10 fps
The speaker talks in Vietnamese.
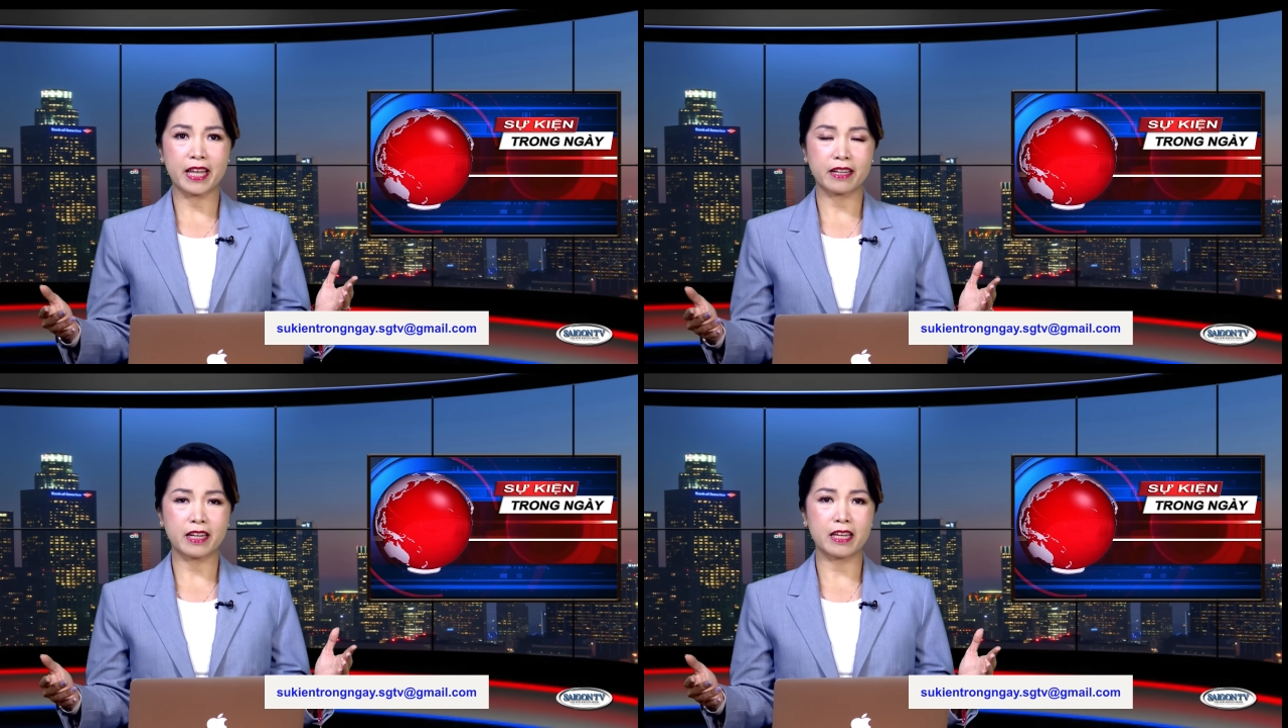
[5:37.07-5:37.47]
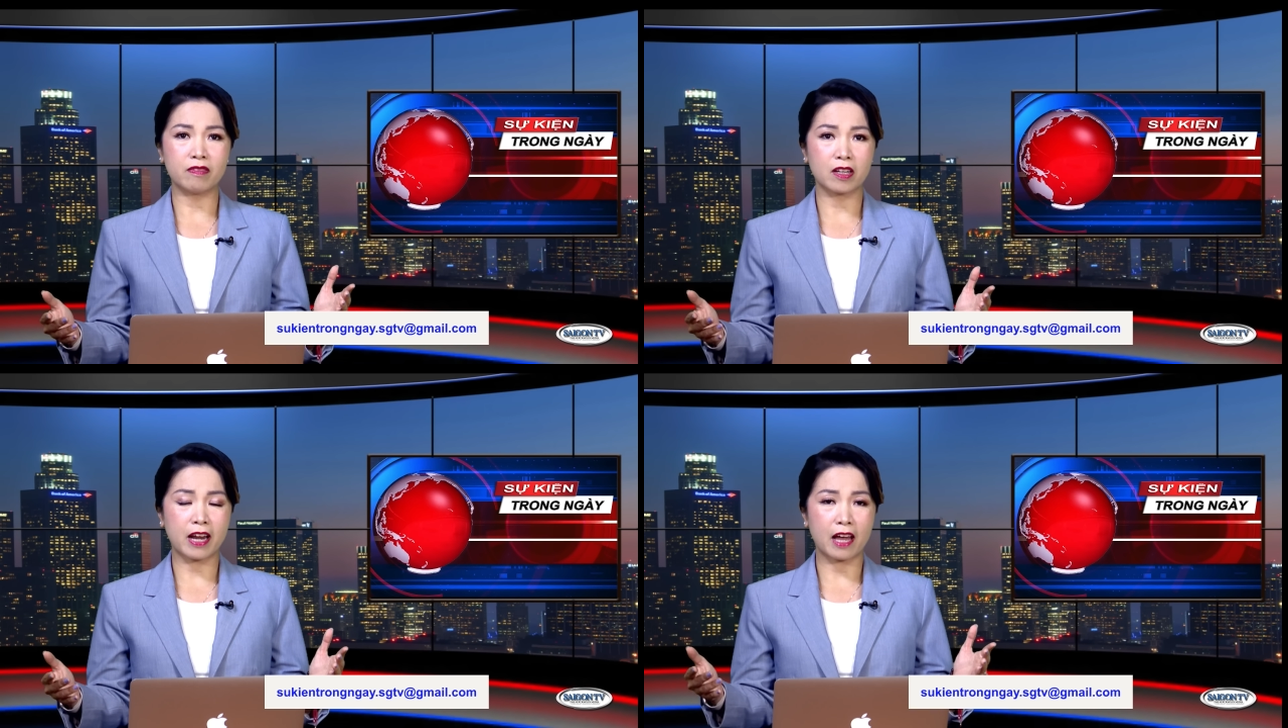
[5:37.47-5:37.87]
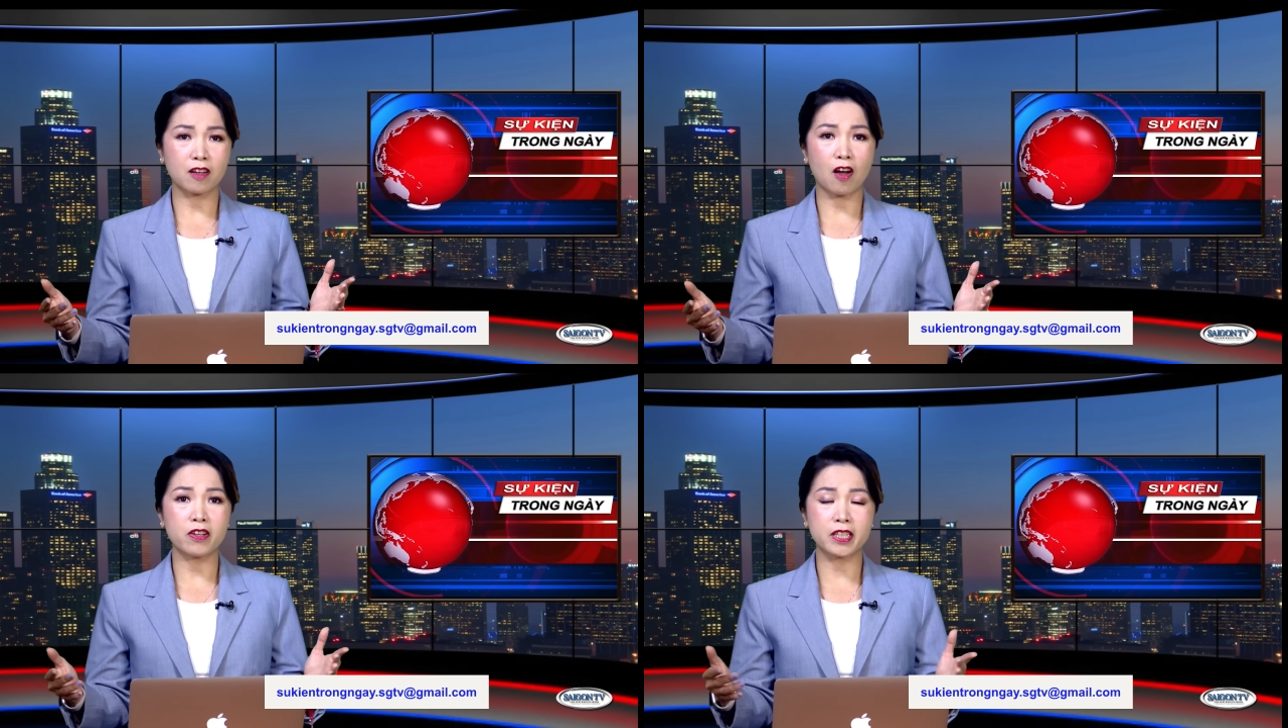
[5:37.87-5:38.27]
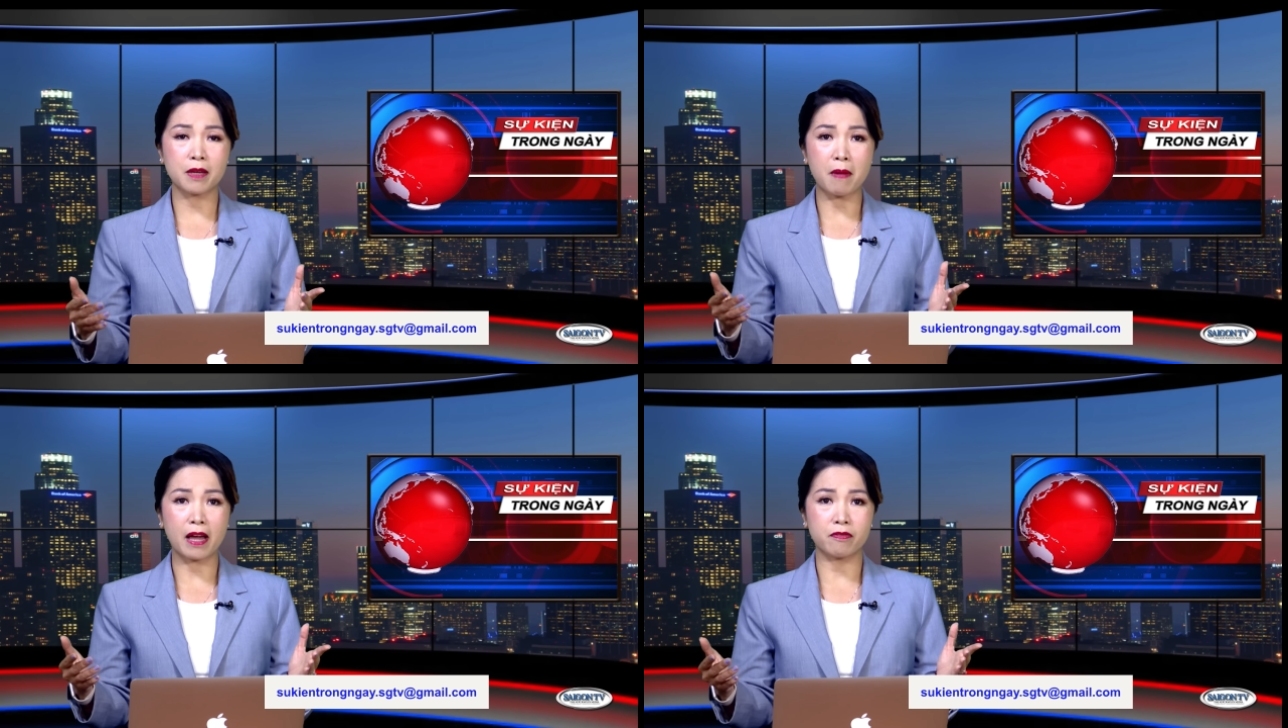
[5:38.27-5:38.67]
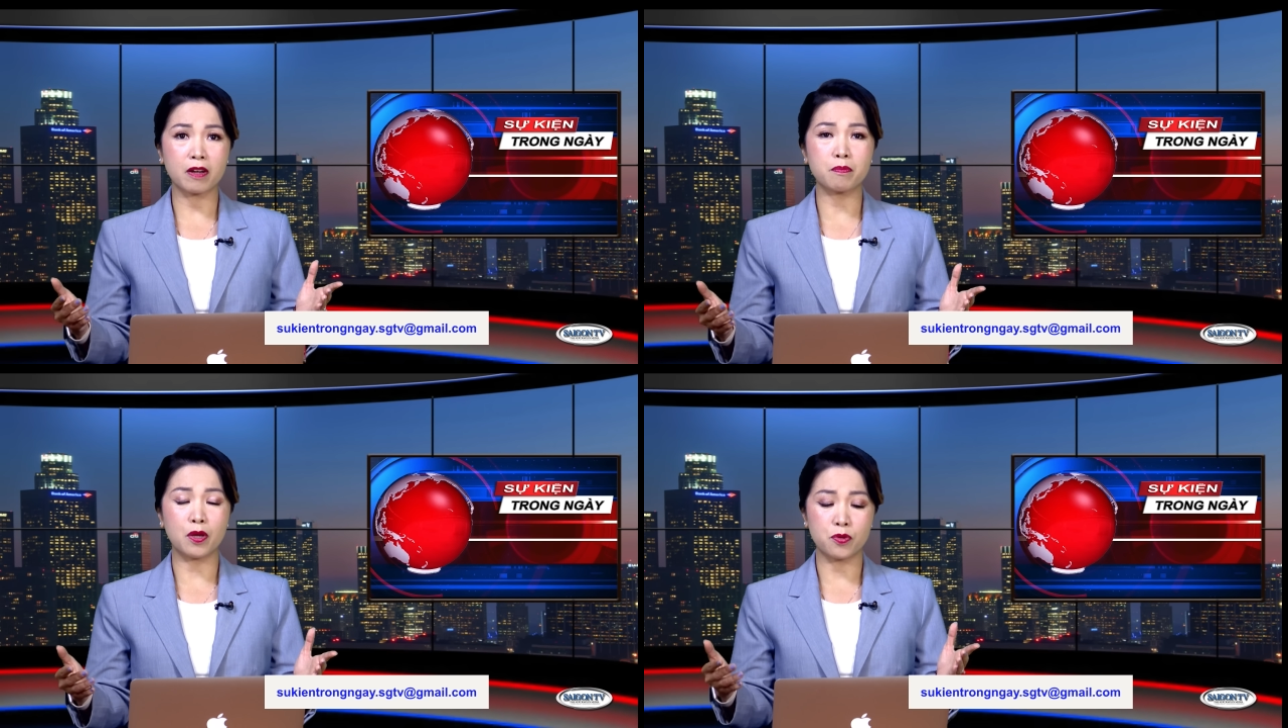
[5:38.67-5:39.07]
thắng này và đã có những cái bài
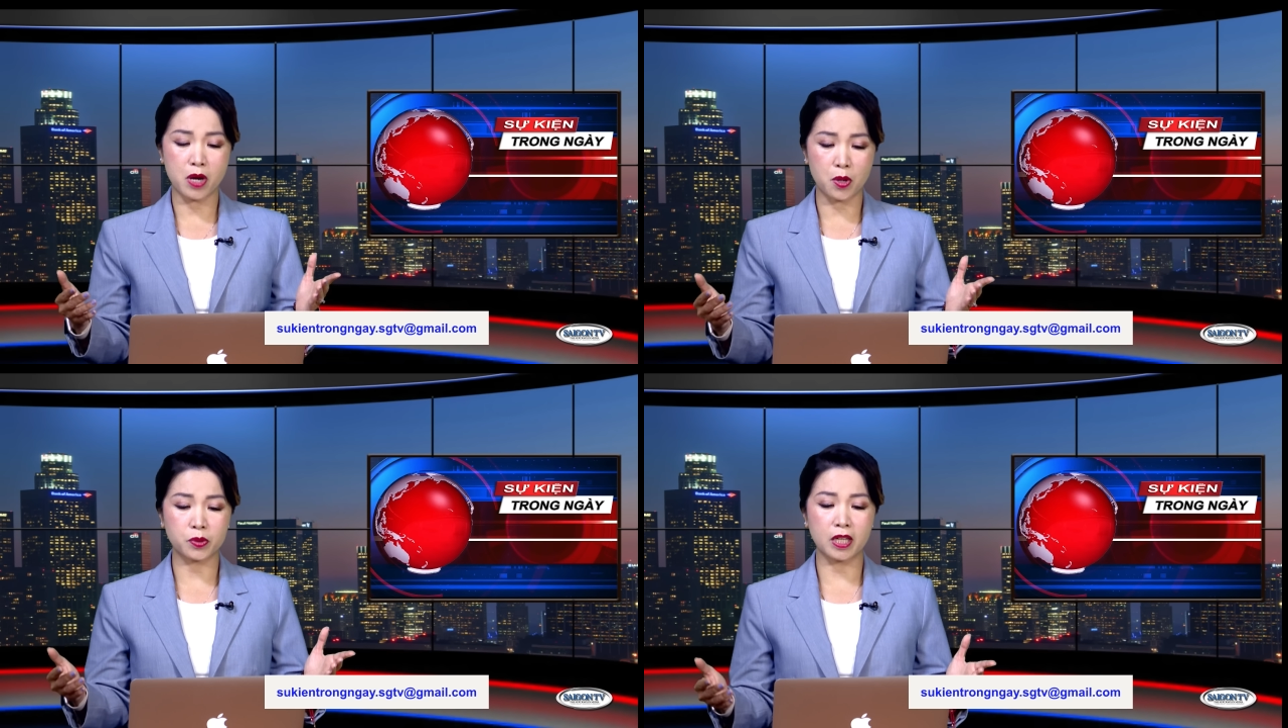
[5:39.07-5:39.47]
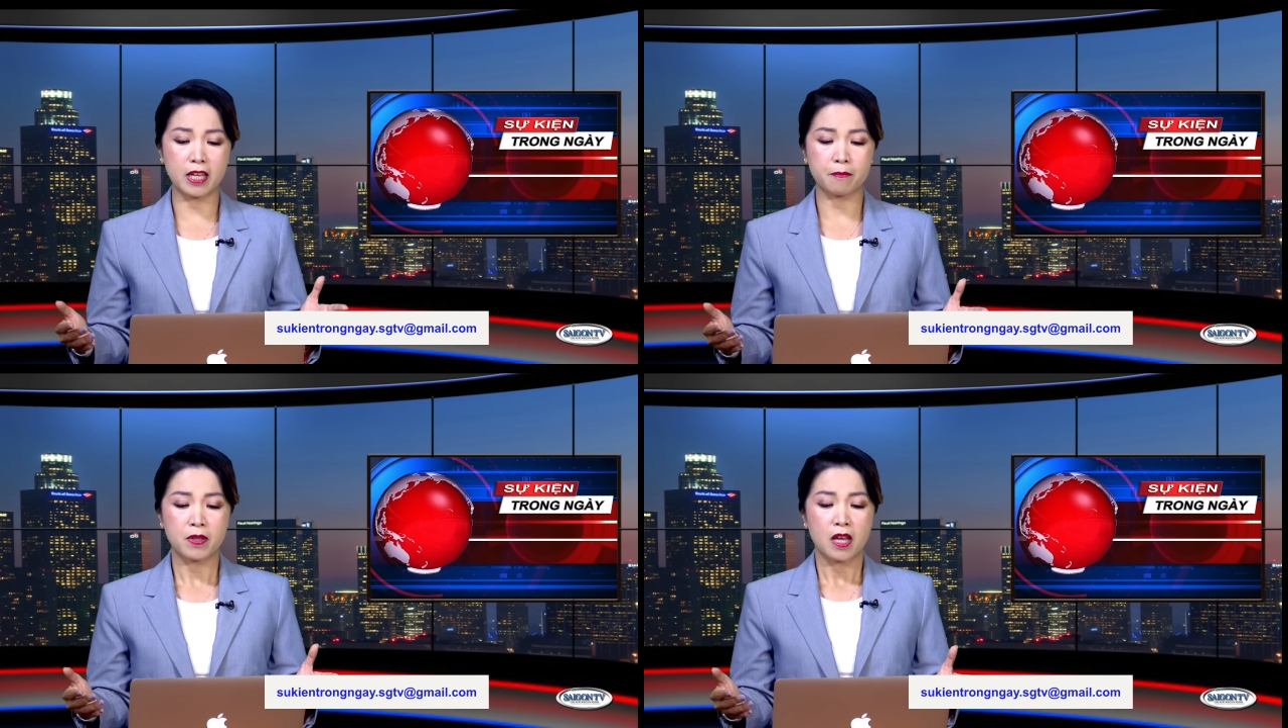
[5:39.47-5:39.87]
phát biểu đầu tiên